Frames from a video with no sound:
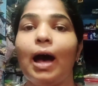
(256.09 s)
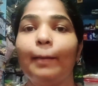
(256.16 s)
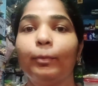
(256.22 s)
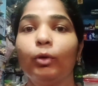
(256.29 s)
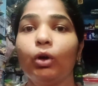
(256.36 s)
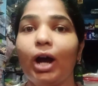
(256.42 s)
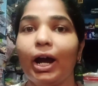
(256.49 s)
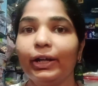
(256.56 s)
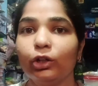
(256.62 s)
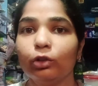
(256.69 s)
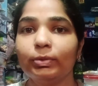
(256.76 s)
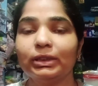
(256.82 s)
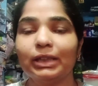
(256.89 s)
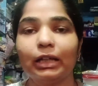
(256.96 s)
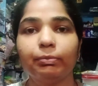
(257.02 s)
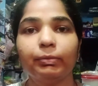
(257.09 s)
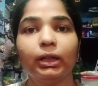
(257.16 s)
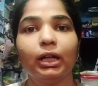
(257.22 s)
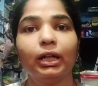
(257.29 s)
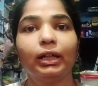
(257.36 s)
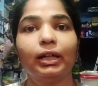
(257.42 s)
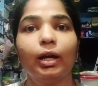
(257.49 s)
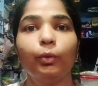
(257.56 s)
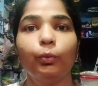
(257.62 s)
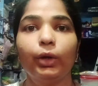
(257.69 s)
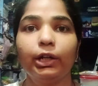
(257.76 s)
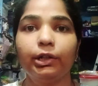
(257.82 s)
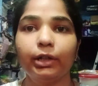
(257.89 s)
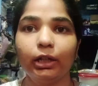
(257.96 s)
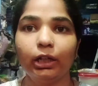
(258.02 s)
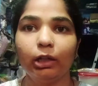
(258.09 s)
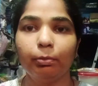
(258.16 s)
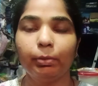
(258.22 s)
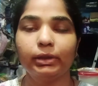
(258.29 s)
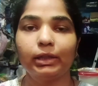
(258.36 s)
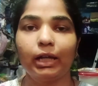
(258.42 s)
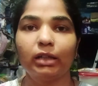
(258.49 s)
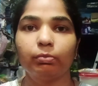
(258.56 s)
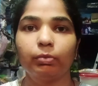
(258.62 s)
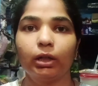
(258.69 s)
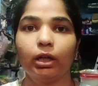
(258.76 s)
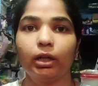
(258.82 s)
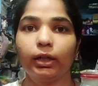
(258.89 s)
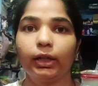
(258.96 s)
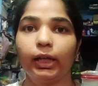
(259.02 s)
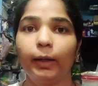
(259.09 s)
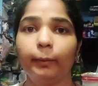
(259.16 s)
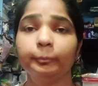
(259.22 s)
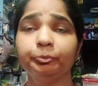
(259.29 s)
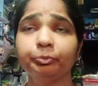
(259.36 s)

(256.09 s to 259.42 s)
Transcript: आपको कार्डियो भी साथ में करना है वेट ट्रेनिंग भी साथ में करनी है